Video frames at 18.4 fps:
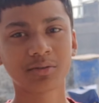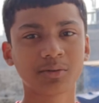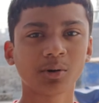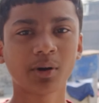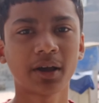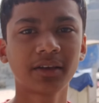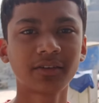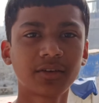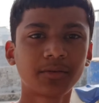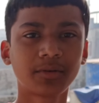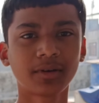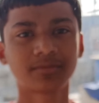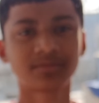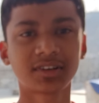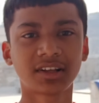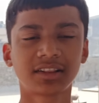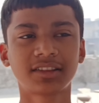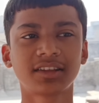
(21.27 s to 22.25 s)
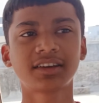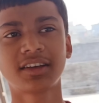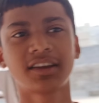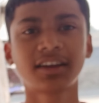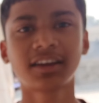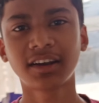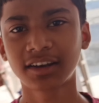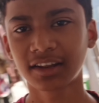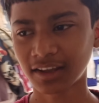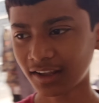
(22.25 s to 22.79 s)
तो गाइज अभी हम चलते
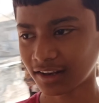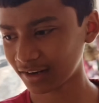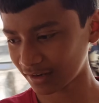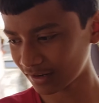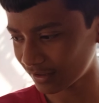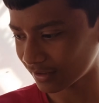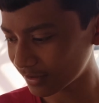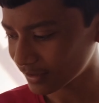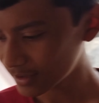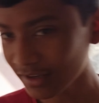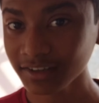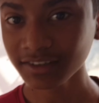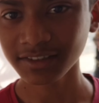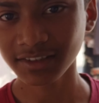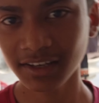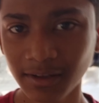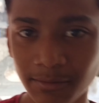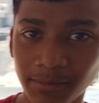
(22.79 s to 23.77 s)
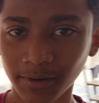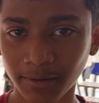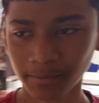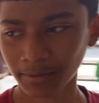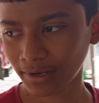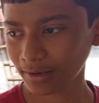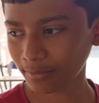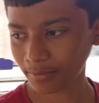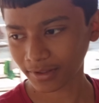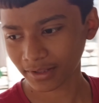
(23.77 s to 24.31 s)
क्रिकेट खेलने स्लीपर
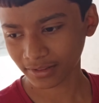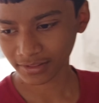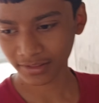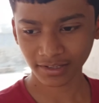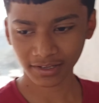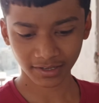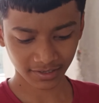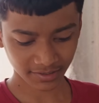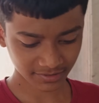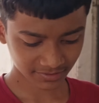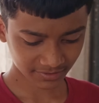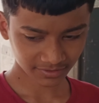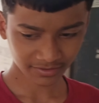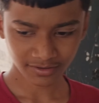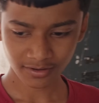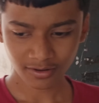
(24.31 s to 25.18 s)
पहले पहनते गाइज